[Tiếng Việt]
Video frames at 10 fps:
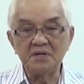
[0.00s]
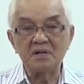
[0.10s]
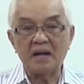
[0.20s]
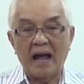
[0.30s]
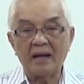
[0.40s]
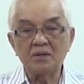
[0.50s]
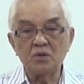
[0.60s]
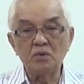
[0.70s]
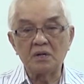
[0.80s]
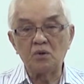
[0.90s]
à,
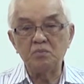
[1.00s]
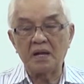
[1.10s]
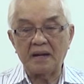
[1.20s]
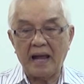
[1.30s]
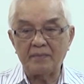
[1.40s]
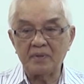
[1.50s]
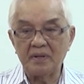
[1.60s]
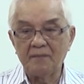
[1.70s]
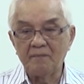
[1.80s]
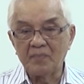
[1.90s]
thì chữa bệnh
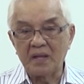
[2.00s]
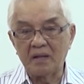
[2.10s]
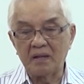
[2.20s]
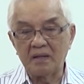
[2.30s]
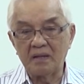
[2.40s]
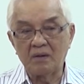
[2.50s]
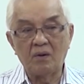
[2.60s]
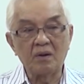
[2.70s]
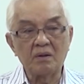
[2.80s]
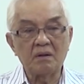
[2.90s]
suốt đời không có
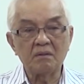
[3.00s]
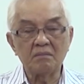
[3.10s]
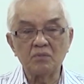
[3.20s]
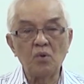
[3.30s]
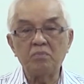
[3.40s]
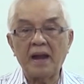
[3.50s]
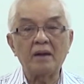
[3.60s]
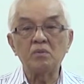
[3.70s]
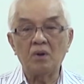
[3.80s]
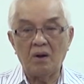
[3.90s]
nắm được quy luật đâu.
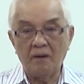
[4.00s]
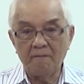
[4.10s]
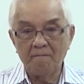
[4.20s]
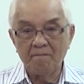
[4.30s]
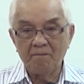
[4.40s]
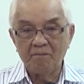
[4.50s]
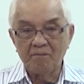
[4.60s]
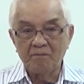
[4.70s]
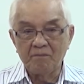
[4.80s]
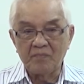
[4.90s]
Và chữa bệnh
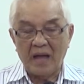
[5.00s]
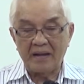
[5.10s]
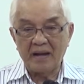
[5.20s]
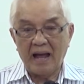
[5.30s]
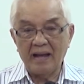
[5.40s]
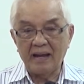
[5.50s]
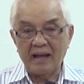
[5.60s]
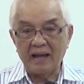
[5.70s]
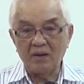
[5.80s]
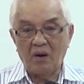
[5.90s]
theo cái công thức người
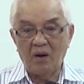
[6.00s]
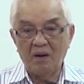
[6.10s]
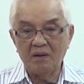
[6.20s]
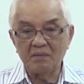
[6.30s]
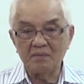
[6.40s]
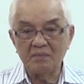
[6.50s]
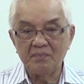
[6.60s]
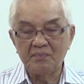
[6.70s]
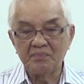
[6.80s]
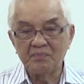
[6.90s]
ta đã có sẵn
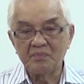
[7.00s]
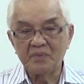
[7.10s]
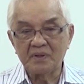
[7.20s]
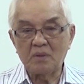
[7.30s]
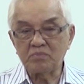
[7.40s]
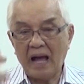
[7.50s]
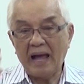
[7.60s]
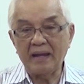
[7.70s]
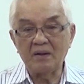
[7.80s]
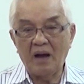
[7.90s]
mà không
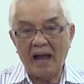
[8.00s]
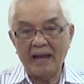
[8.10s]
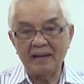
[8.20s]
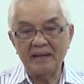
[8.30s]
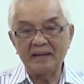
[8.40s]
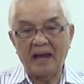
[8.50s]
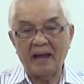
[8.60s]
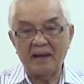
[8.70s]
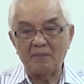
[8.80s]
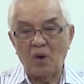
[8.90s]
có cái sáng tạo
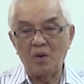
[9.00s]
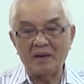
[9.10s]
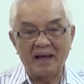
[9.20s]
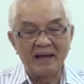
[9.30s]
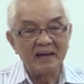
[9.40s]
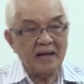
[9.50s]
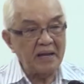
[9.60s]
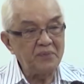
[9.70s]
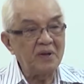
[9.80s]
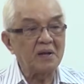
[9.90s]
và phát minh mới.